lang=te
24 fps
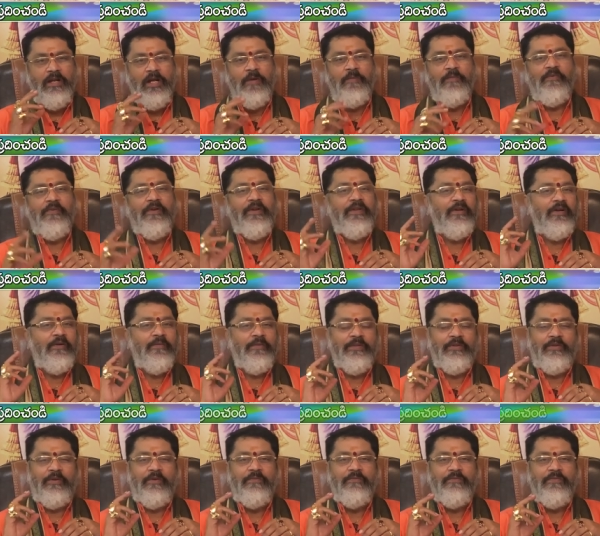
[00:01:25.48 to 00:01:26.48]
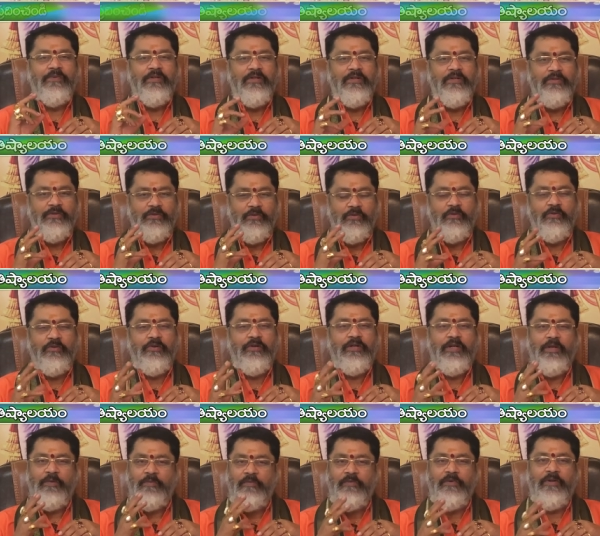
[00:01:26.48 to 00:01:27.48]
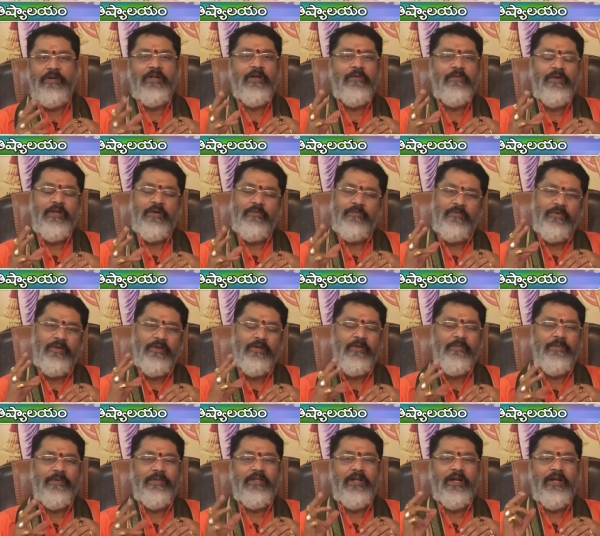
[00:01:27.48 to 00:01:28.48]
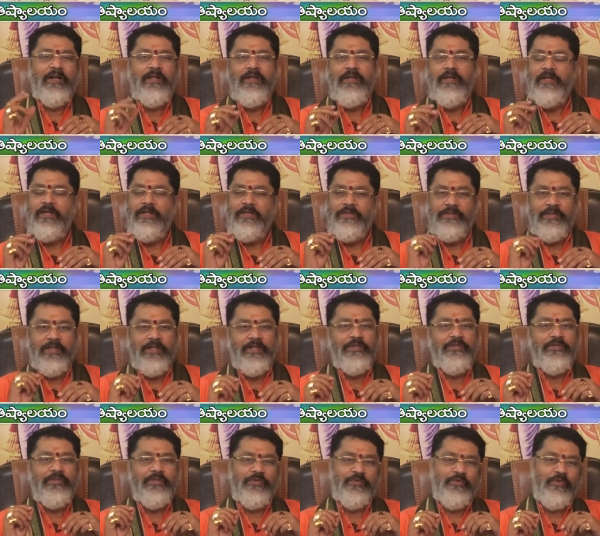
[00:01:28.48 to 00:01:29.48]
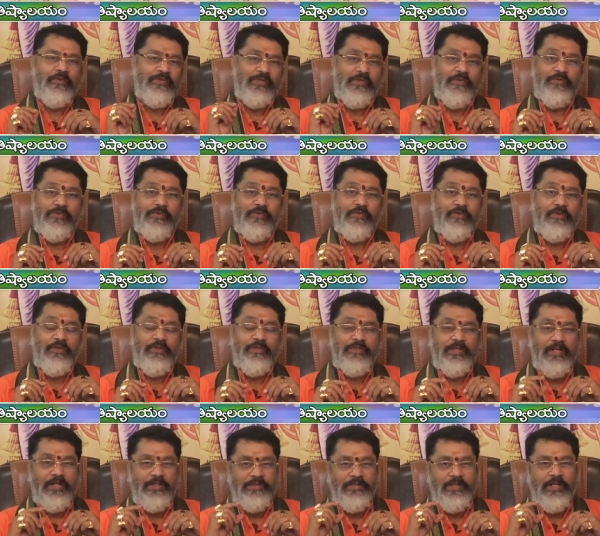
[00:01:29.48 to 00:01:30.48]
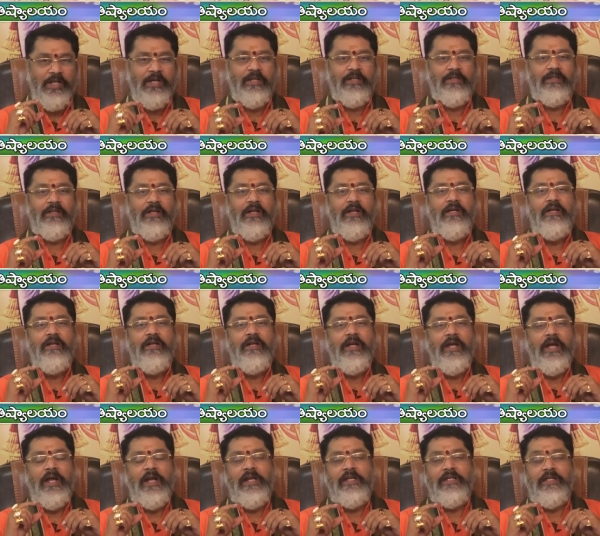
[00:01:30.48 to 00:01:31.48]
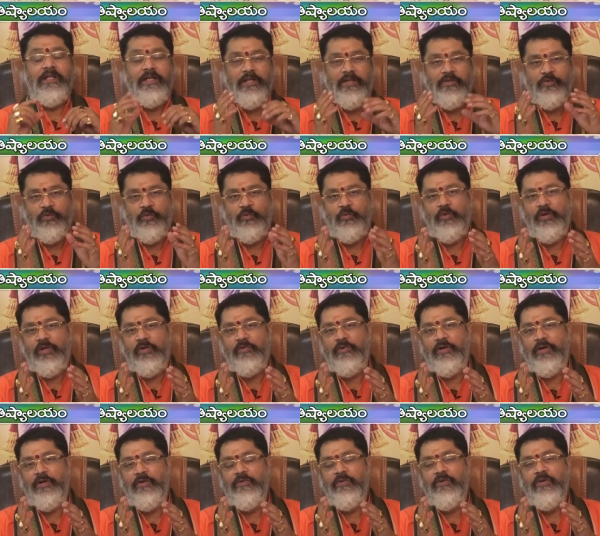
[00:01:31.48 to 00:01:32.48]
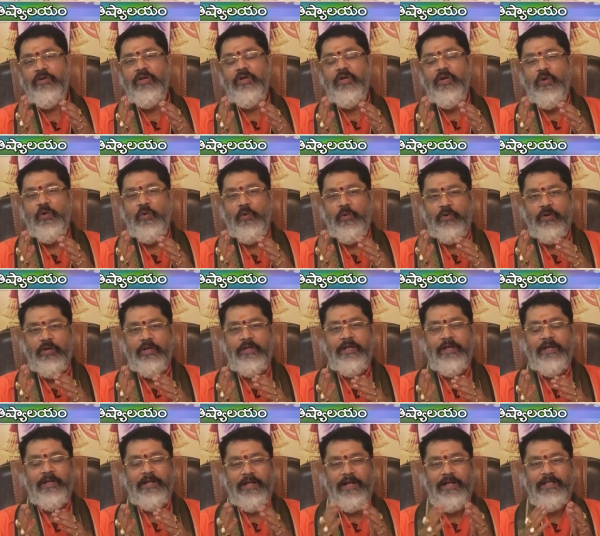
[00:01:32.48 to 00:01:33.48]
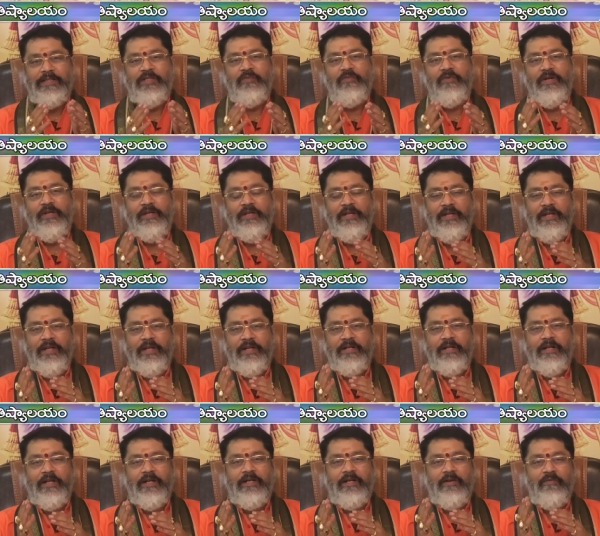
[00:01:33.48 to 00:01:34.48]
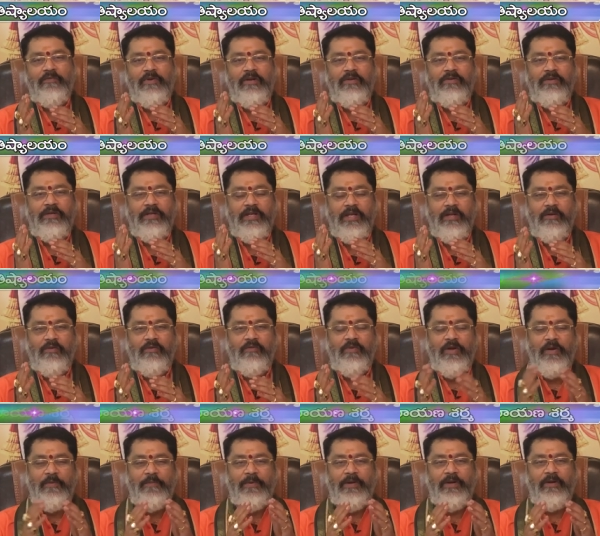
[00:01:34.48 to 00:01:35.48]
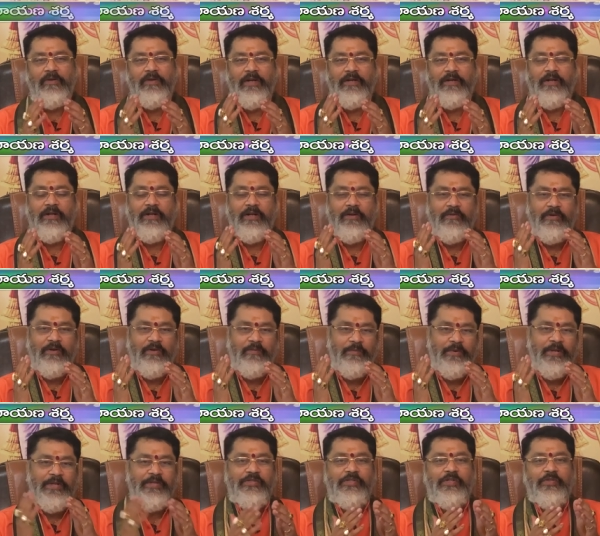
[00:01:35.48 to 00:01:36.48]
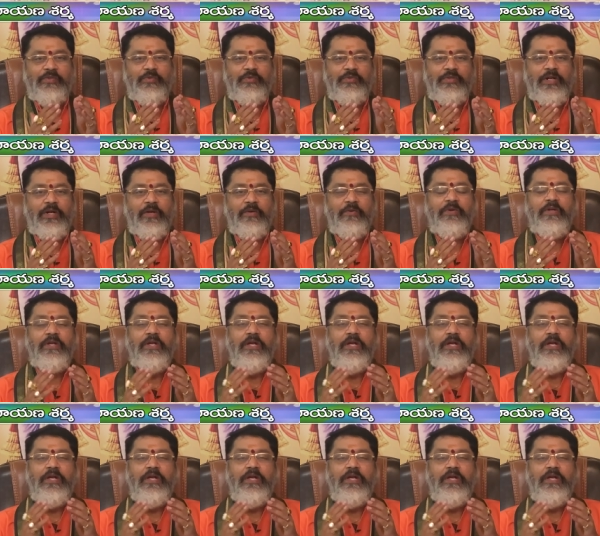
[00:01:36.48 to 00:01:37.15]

అమ్మవారి యొక్క మంత్రం శుక్రుడు అంటే అమ్మవారు కాబట్టి అమ్మవారి యొక్క మంత్రాన్ని సాధన చేసుకోవాల్సిన అవసరం ఉంటుంది చాలా జాగ్రత్తగా అండ్ అంటే శుక్రుడు అనేవాడు ఒక్కొక్క రాశి వారికి ఎక్కడెక్కడ వాడు ఏ ఒక వ్యాపారంలో ఎక్కడెక్కడ వాడు బ్రేక్ చేస్తుంటాడు